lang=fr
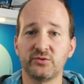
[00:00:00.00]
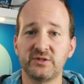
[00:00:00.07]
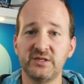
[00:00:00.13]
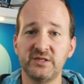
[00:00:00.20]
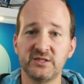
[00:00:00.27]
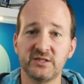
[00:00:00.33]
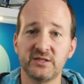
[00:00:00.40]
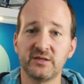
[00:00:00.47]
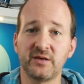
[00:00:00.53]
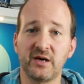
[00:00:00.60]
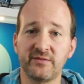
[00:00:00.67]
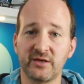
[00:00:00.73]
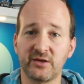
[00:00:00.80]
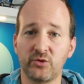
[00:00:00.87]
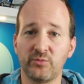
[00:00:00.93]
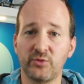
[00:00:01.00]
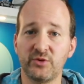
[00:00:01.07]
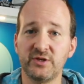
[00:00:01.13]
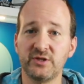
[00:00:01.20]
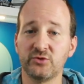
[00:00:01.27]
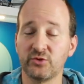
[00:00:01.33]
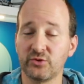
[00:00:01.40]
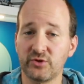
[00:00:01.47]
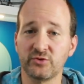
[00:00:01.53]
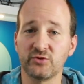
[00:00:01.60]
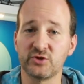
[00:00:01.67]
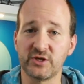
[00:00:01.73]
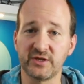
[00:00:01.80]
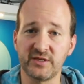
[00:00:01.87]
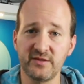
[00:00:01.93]
utilisé avec le plugin Docker
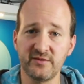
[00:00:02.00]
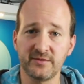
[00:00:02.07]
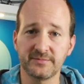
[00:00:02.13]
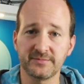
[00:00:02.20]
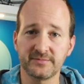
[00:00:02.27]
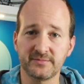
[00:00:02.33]
de Jenkins.